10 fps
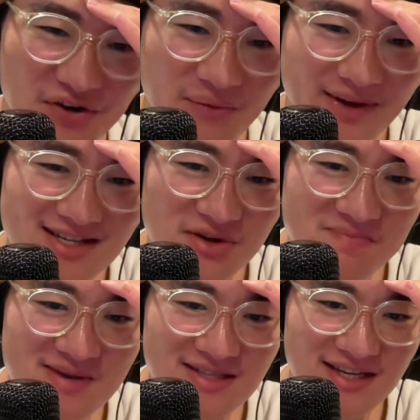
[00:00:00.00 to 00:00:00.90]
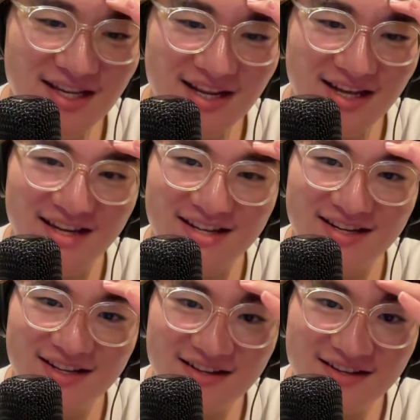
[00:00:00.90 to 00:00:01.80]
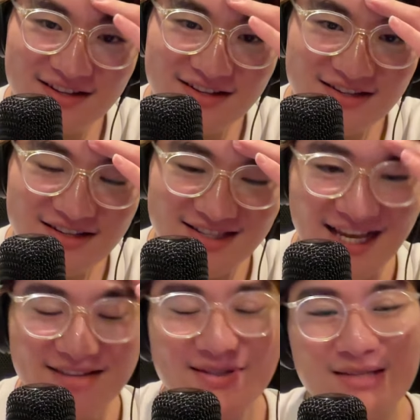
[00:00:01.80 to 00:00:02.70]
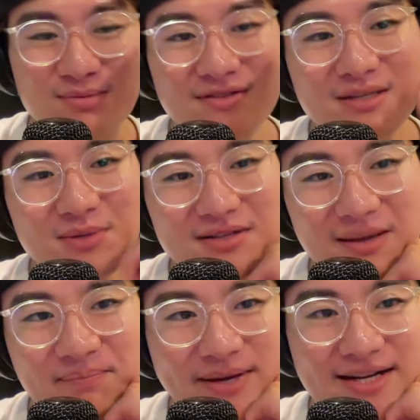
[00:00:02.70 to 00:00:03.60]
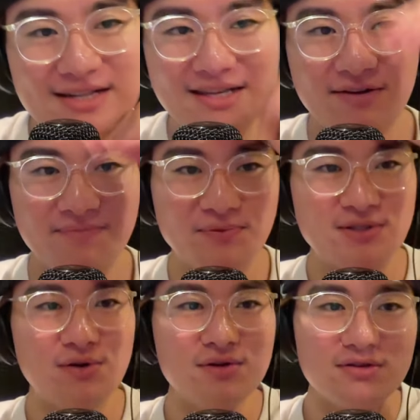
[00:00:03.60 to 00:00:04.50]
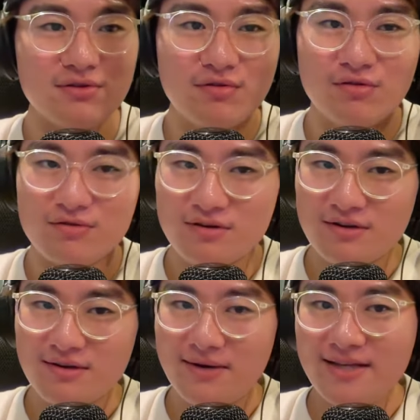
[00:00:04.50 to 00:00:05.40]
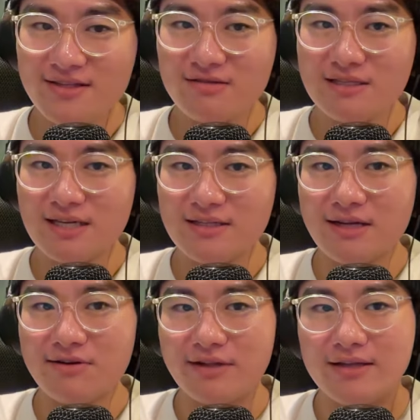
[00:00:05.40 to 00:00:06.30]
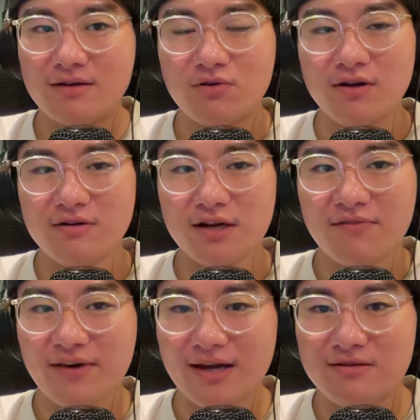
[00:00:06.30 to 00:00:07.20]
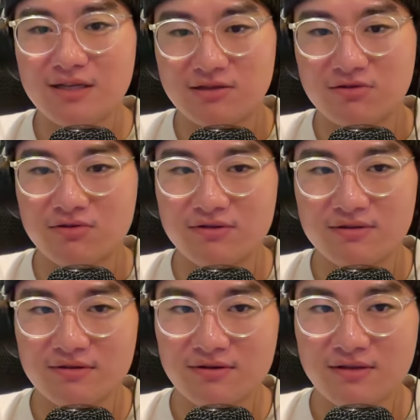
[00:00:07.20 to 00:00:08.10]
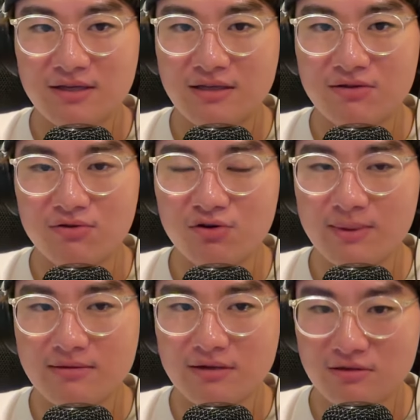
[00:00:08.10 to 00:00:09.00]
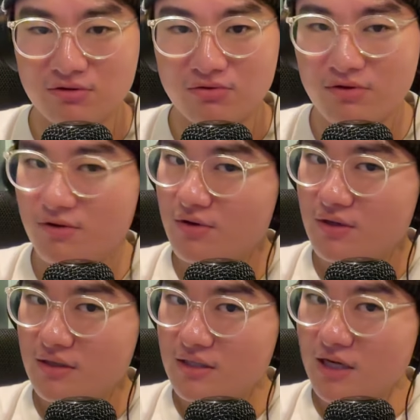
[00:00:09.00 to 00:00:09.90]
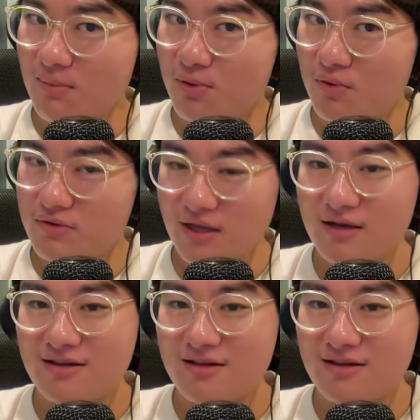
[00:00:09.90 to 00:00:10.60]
メーションめっちゃ綺麗いや、多分自分の事務所の先輩だからさ、相当、練習しやすいだろうね。だからコレオグラファーいるでしょきっと、呼べるでしょしかも、ね、